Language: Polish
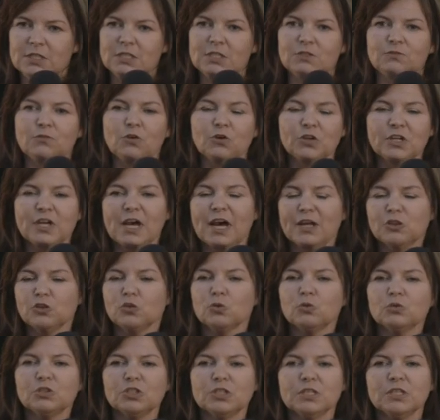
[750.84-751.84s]
swoje
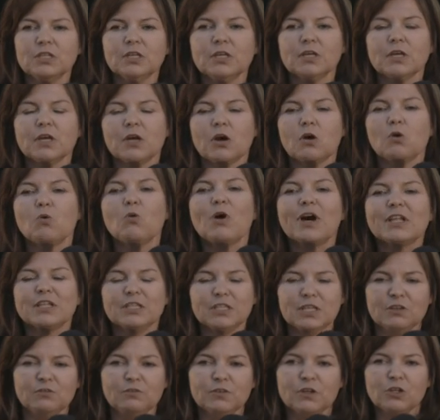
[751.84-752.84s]
atuty,
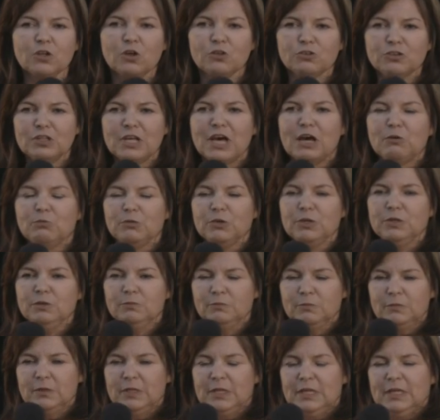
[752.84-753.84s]
ładnie wyglądamy,
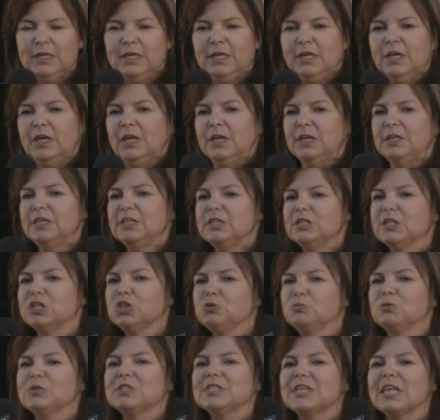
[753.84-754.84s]

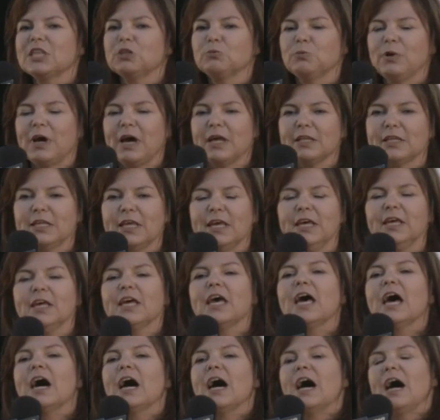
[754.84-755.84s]
jesteśmy zadbane,
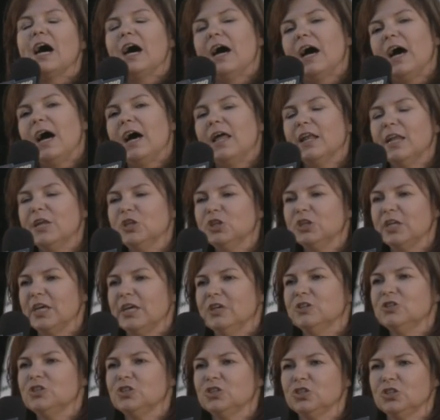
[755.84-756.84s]
ale
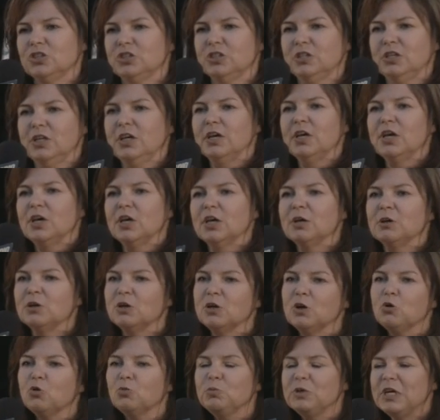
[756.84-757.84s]
też
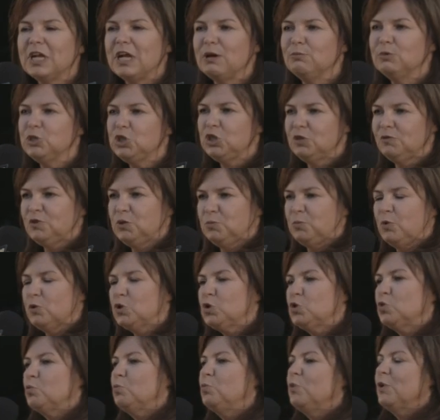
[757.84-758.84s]
ubieramy się w
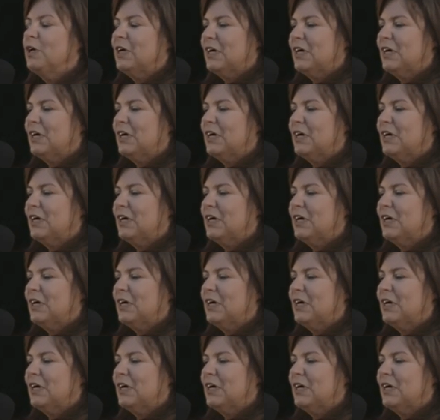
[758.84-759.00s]
sposób